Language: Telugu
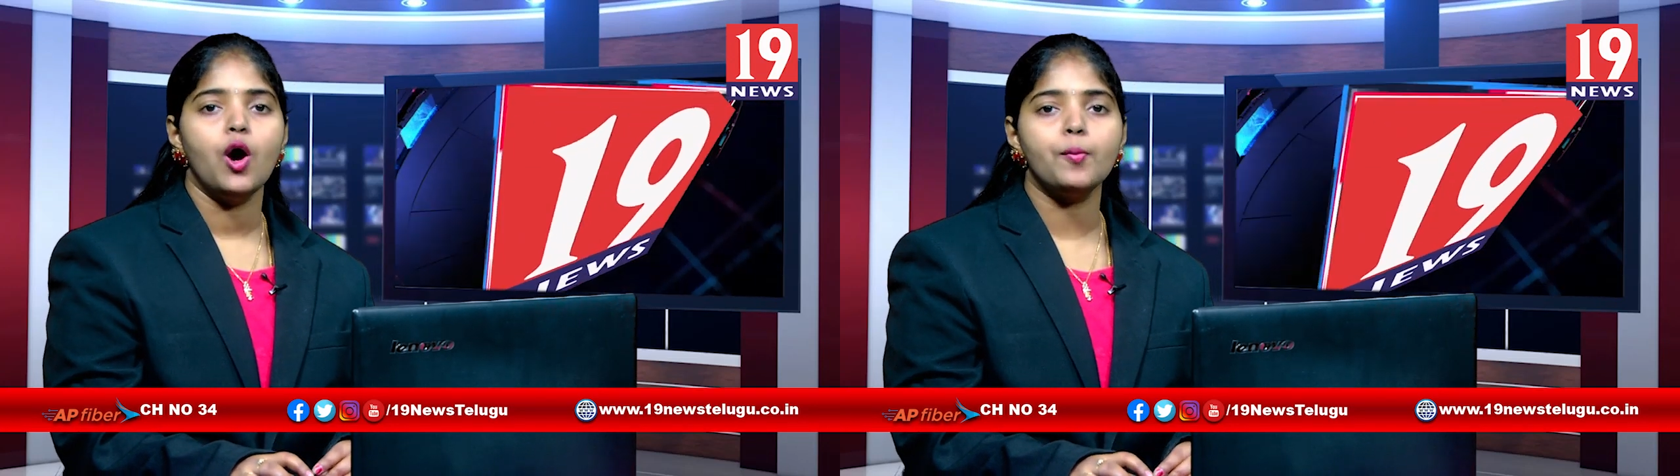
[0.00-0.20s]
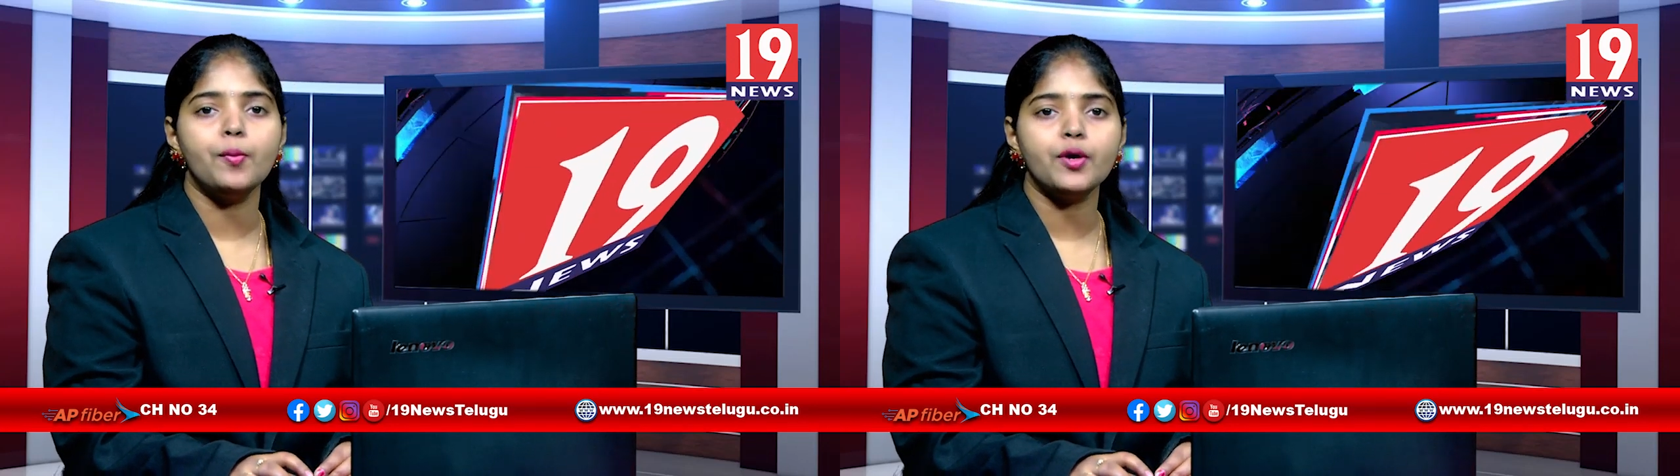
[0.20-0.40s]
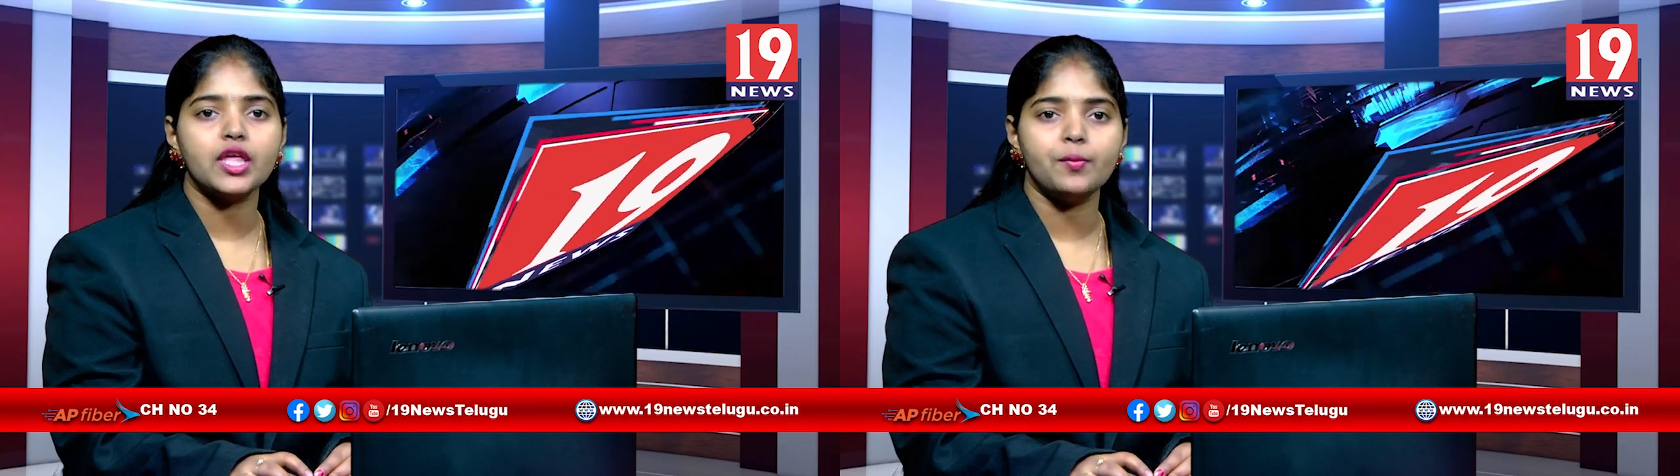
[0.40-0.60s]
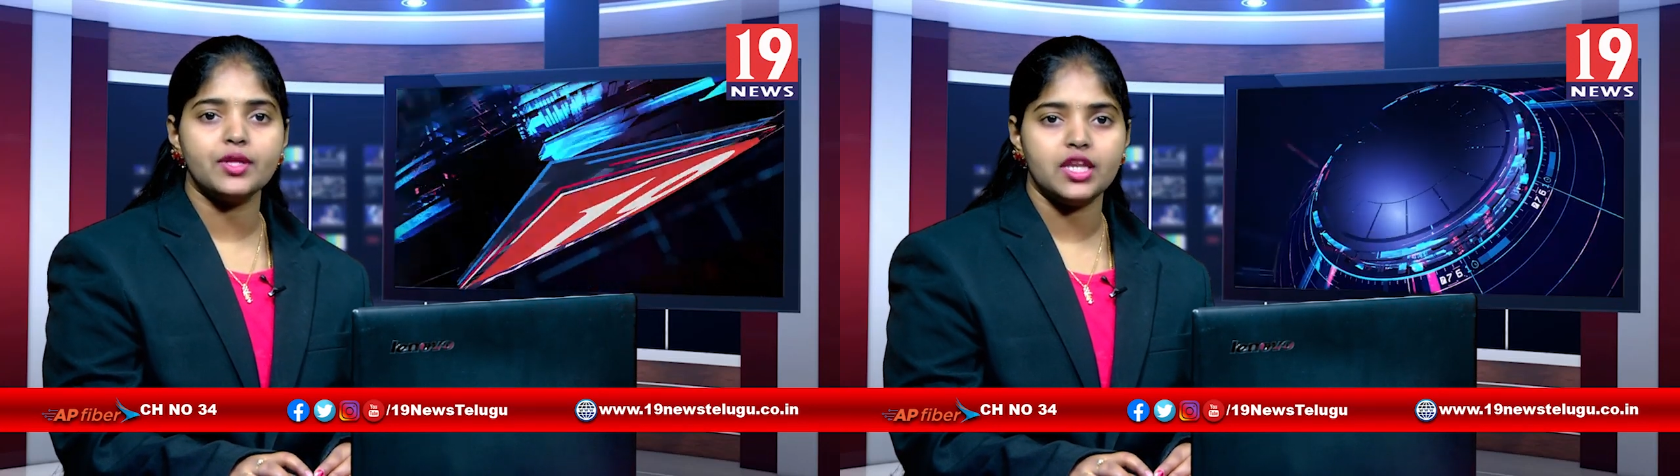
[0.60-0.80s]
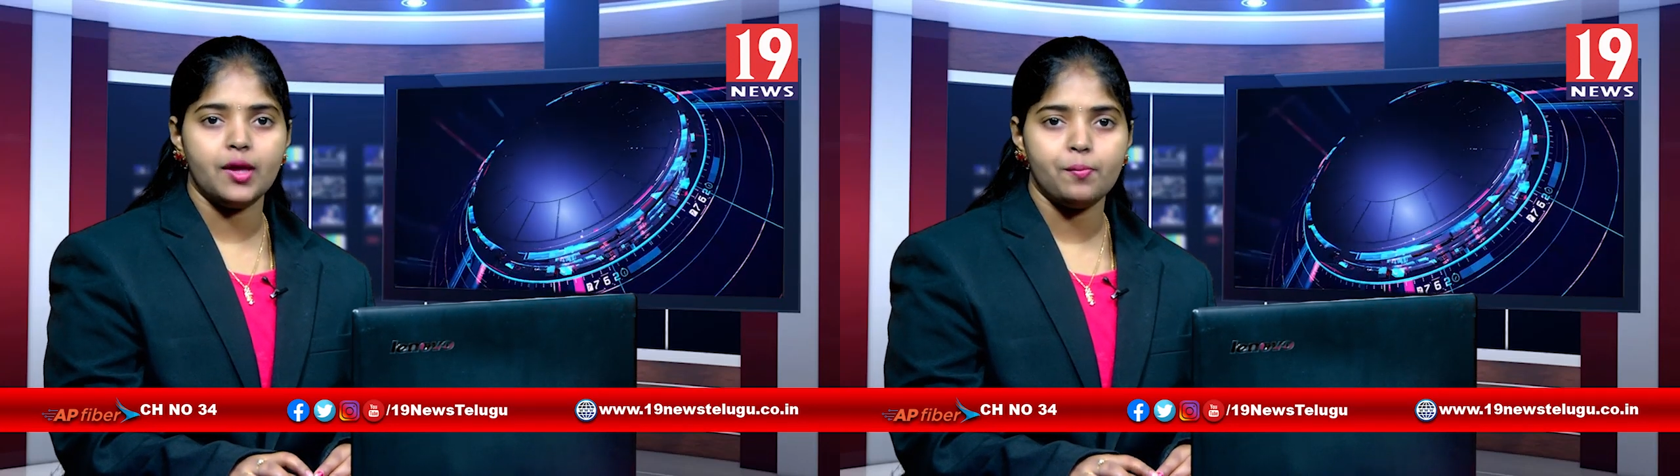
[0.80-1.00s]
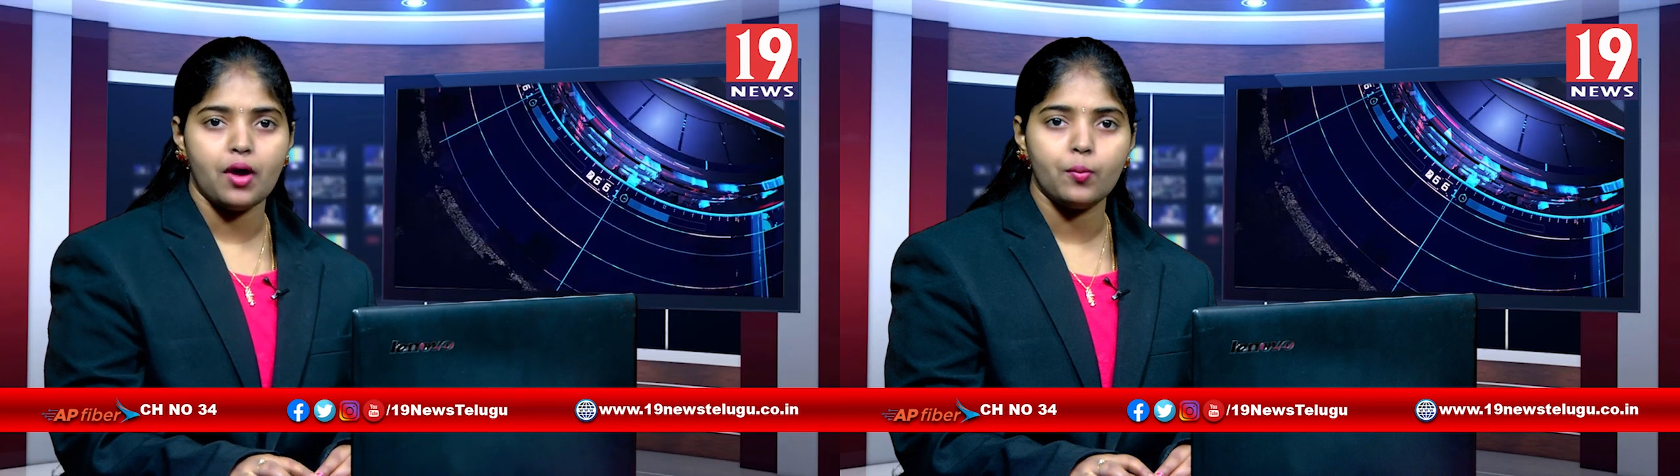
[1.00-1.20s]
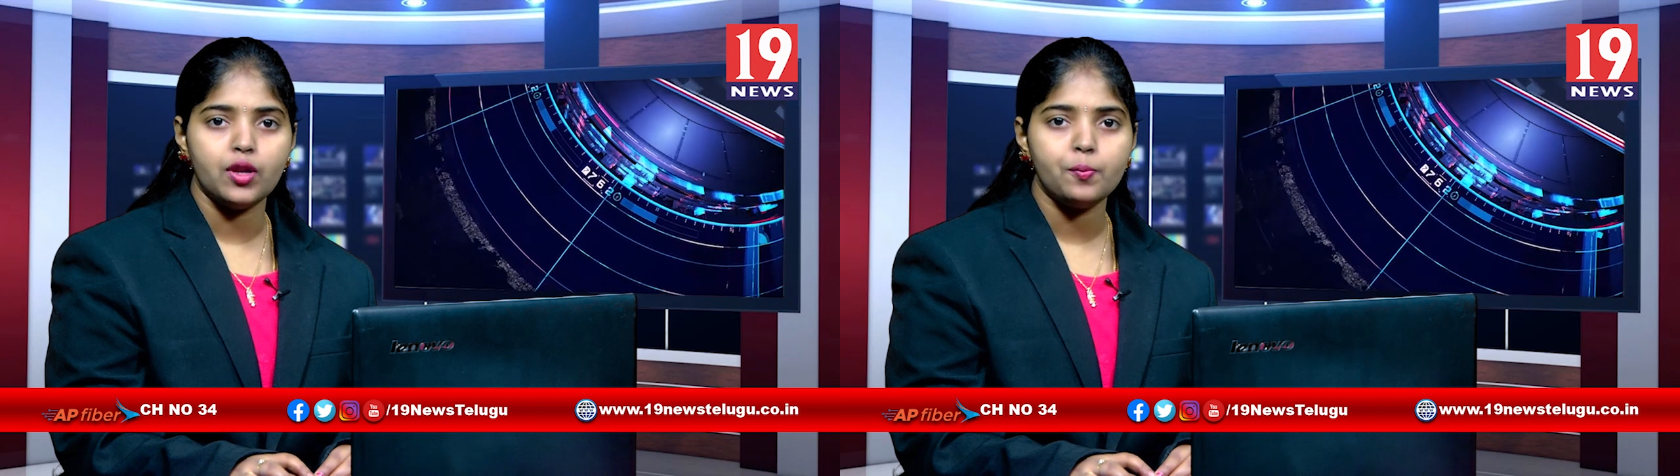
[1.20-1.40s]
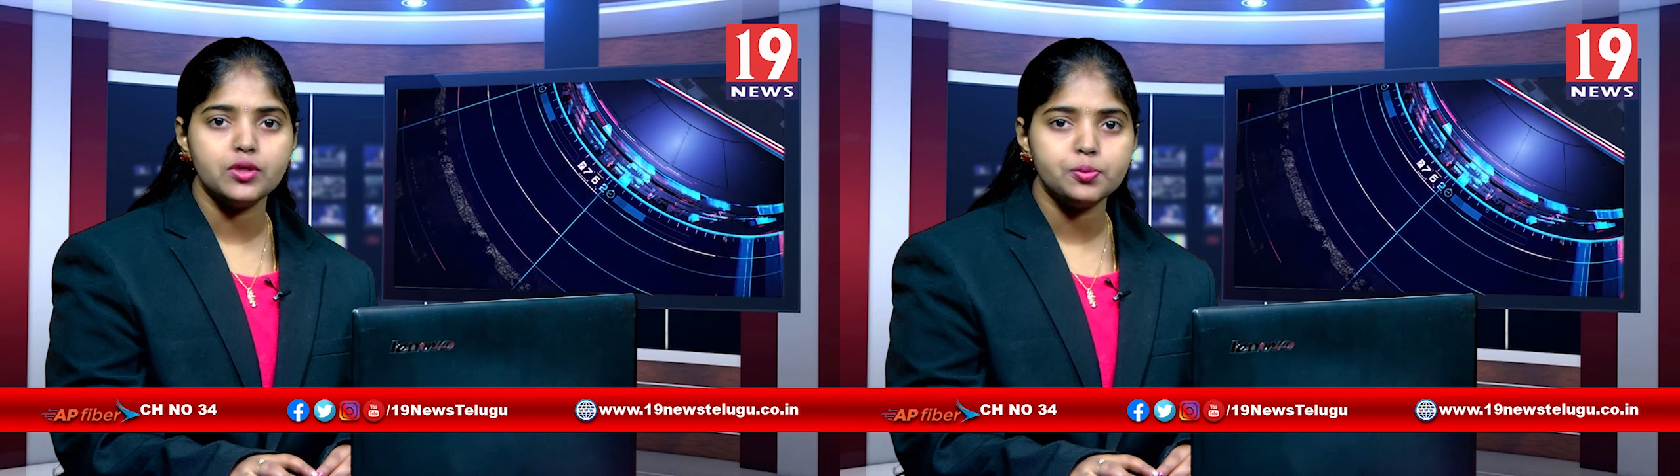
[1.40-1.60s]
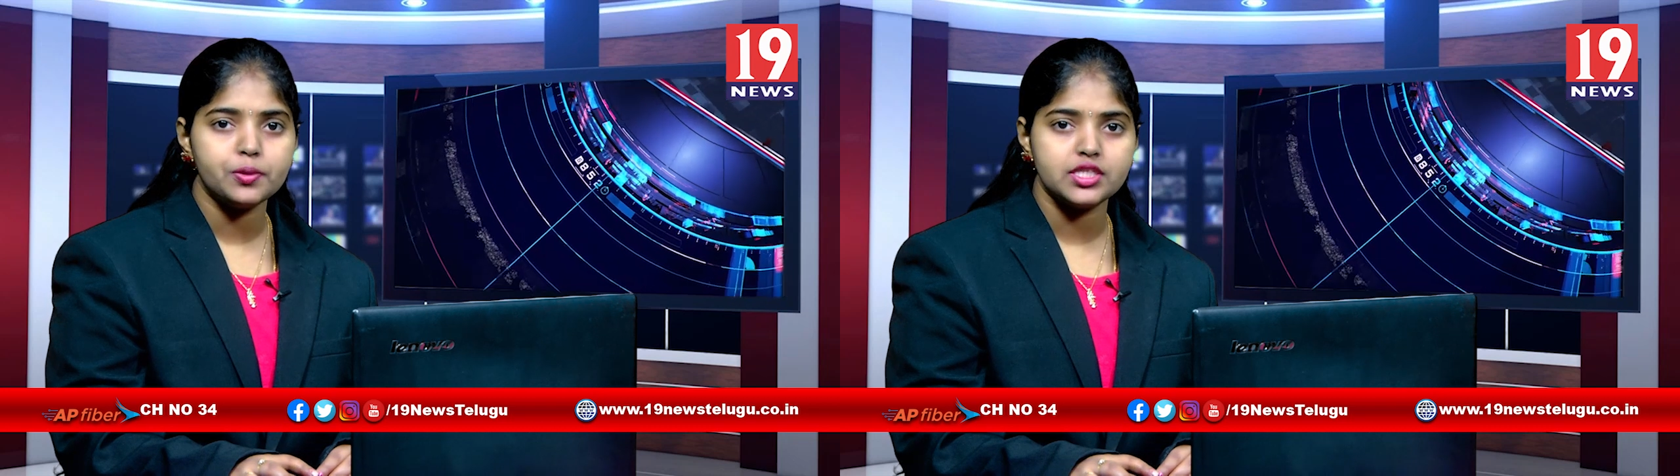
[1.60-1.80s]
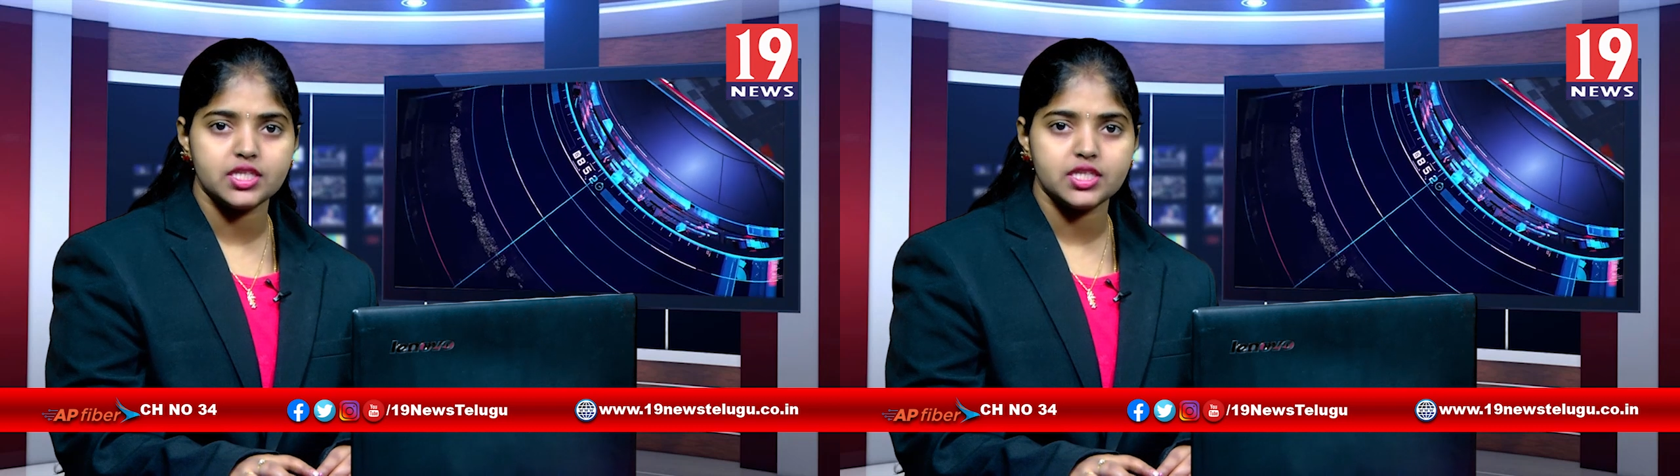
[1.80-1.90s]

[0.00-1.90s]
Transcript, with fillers: ఉప ముఖ్యమంత్రి పాముల పుష్ప